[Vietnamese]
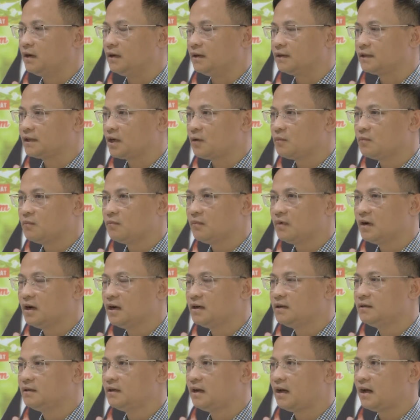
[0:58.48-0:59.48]
trong
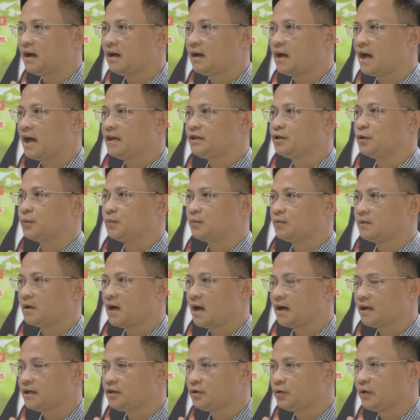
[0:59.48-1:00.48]
hơn hai chục
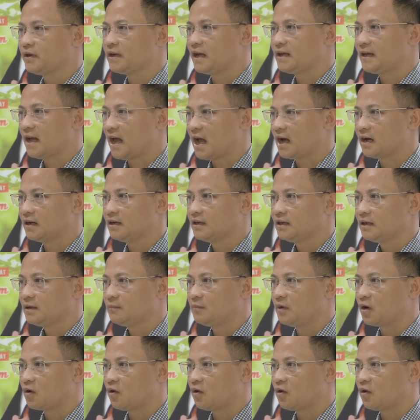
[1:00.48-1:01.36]
các cái chuỗi ngành hàng mà